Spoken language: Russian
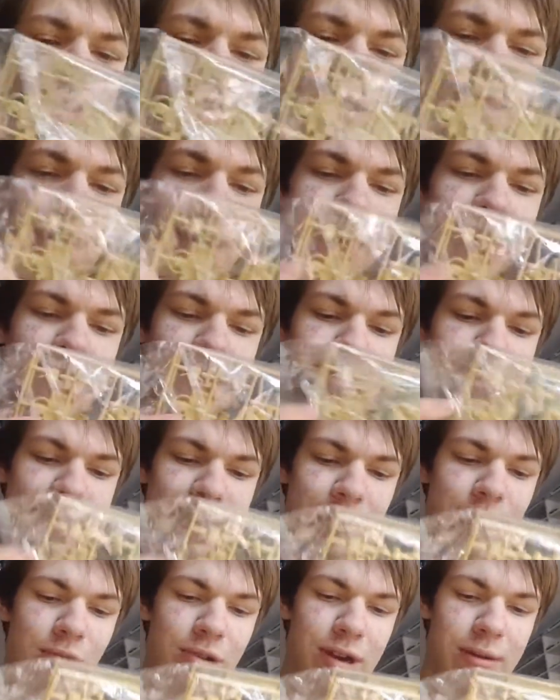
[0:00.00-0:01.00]
как раз,
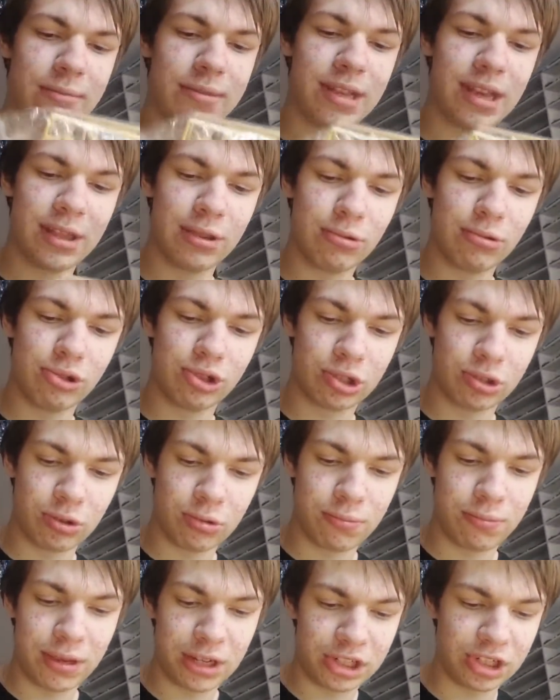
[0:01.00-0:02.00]
который мне нужен, он
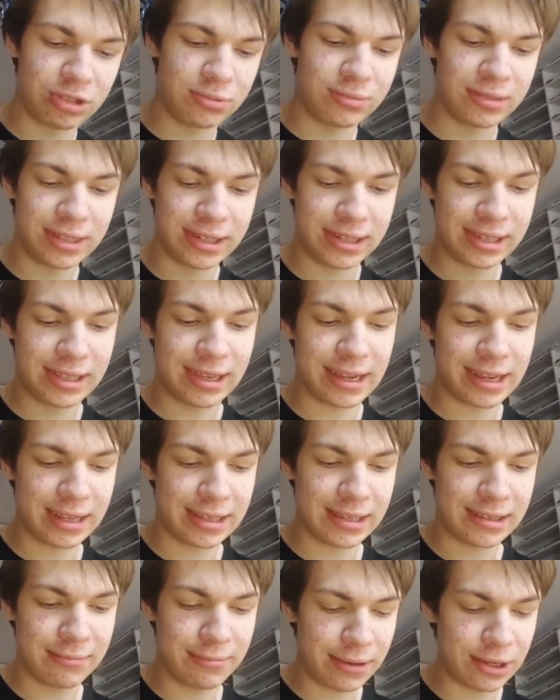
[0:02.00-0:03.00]
бежевым и
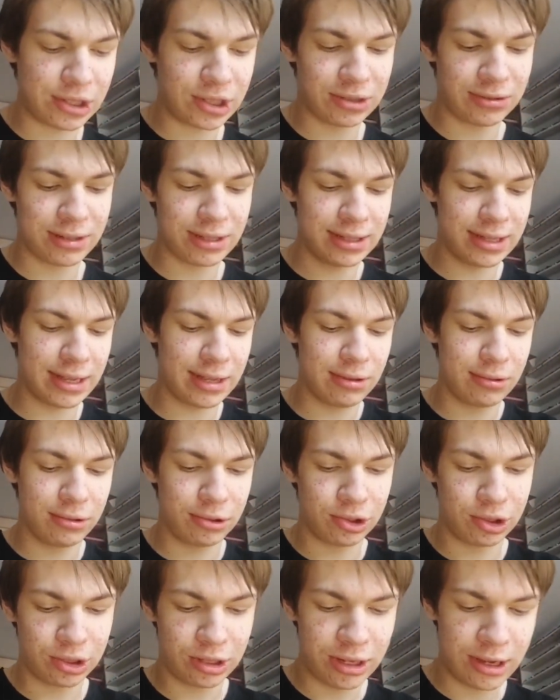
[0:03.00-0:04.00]
останется, бежевый это от
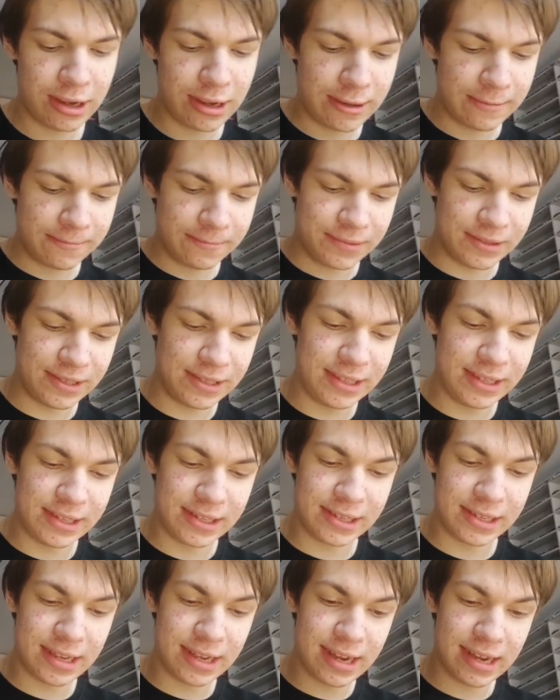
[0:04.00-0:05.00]
души.
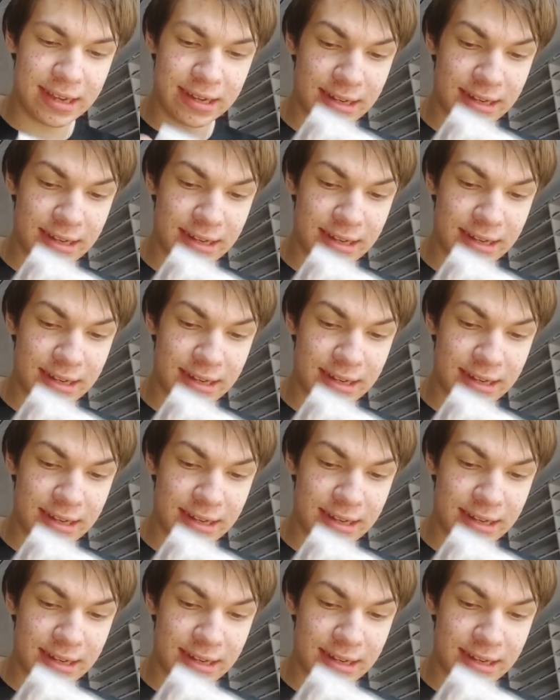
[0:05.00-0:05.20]
Диски как